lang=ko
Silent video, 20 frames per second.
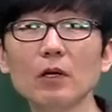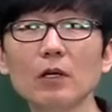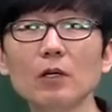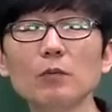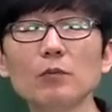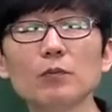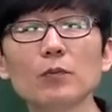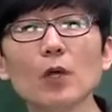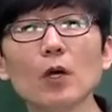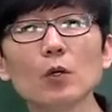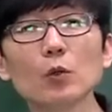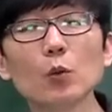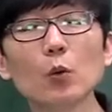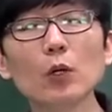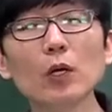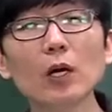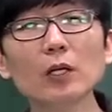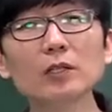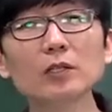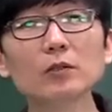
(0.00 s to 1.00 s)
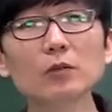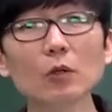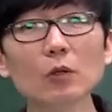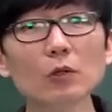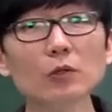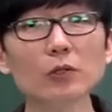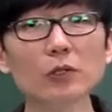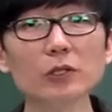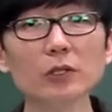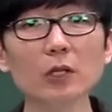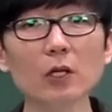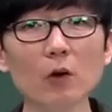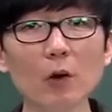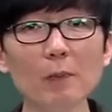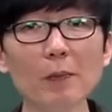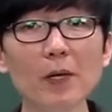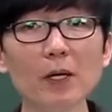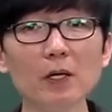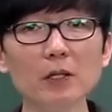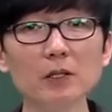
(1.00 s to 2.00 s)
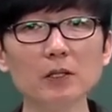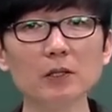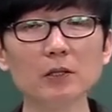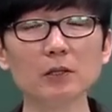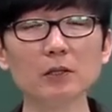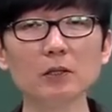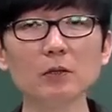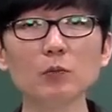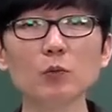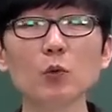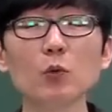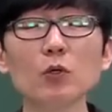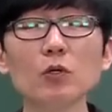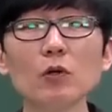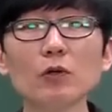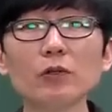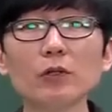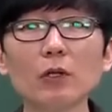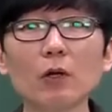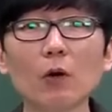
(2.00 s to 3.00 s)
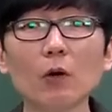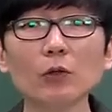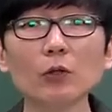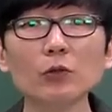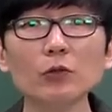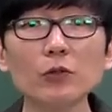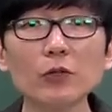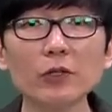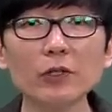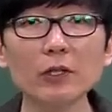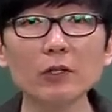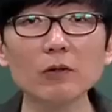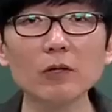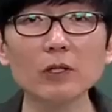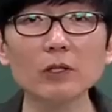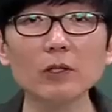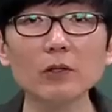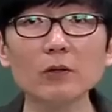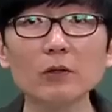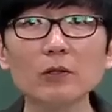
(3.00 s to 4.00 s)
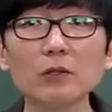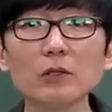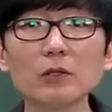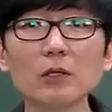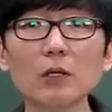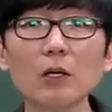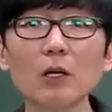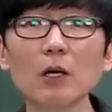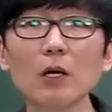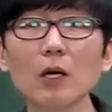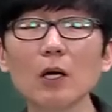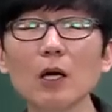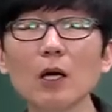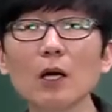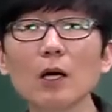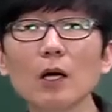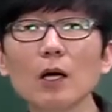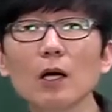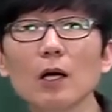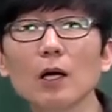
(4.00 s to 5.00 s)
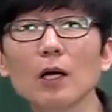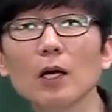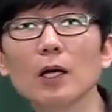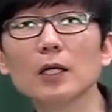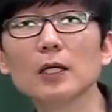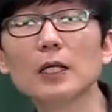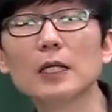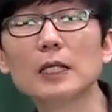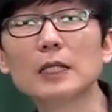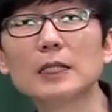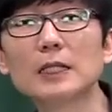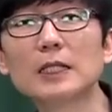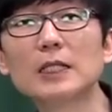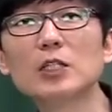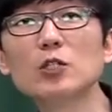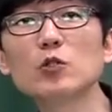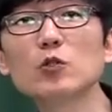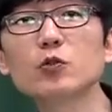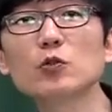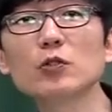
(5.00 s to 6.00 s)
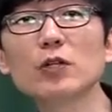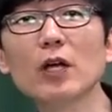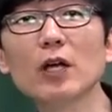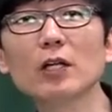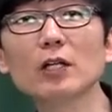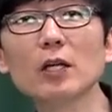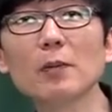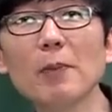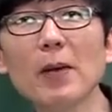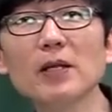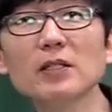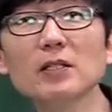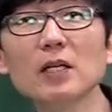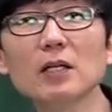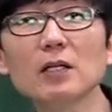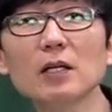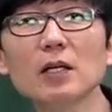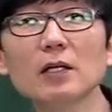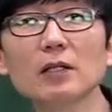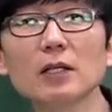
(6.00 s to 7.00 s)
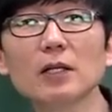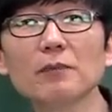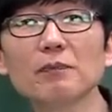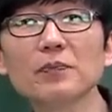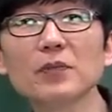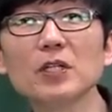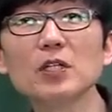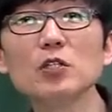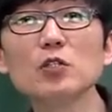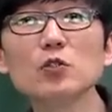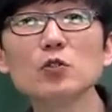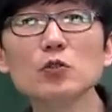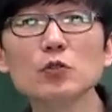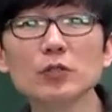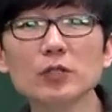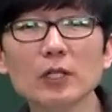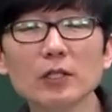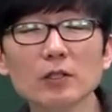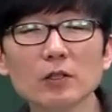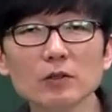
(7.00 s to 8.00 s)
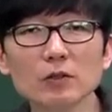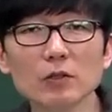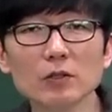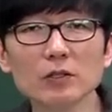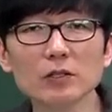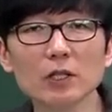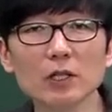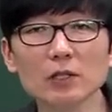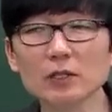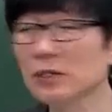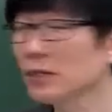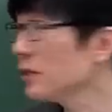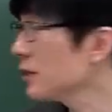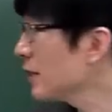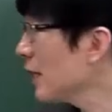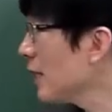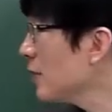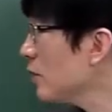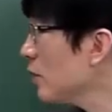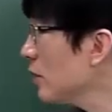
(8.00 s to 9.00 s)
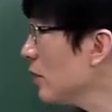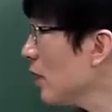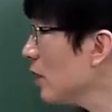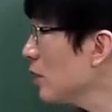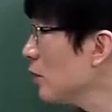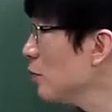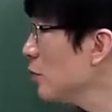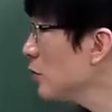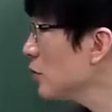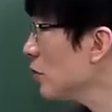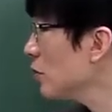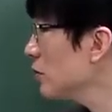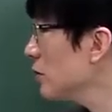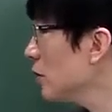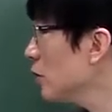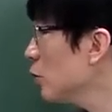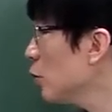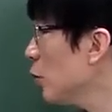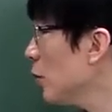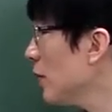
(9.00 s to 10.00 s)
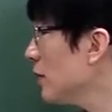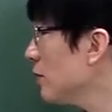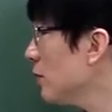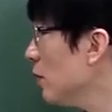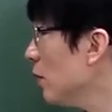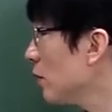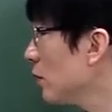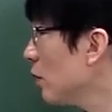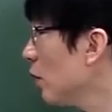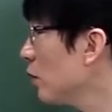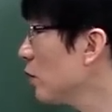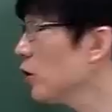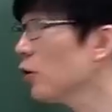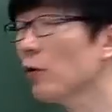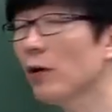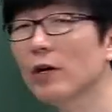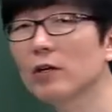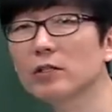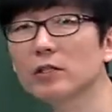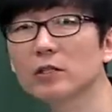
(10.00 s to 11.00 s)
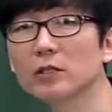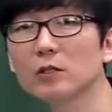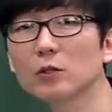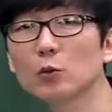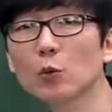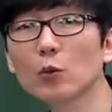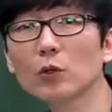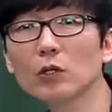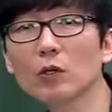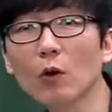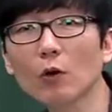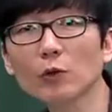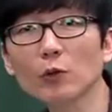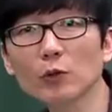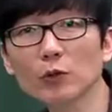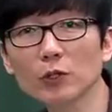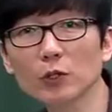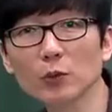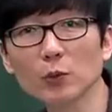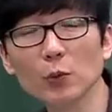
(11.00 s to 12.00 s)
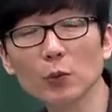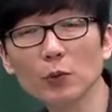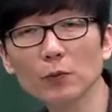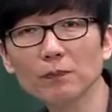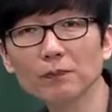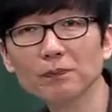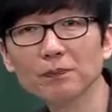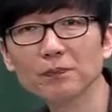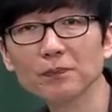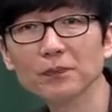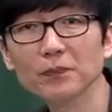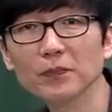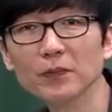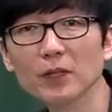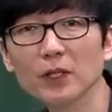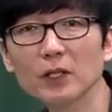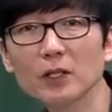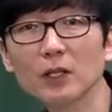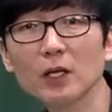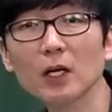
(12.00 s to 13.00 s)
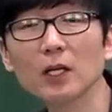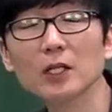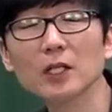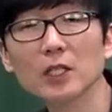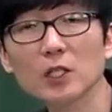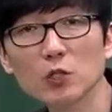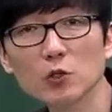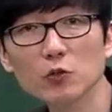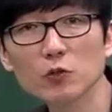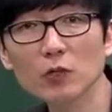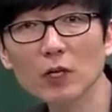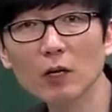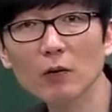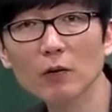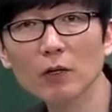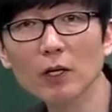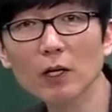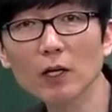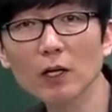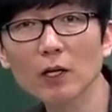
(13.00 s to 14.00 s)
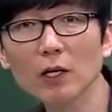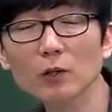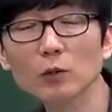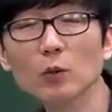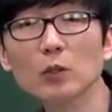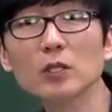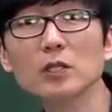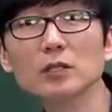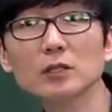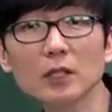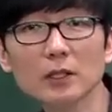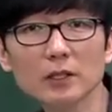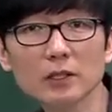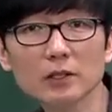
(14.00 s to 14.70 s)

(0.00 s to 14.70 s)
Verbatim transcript: 그럼 돈의 가치는 떨어져 있잖아. 화폐의 가치는. 그럼 돈을 어떻게 걷어들여야 될 거 아니에요. 그러니까 긴축을 해야 돼, 팽창을 해야 돼. 긴축 재정 정책, 즉 재정이나 금융 정책을 통해서 경기 과열시는 돈을 거둬들이고 그러니까 긴축을 하거나 또는 흑자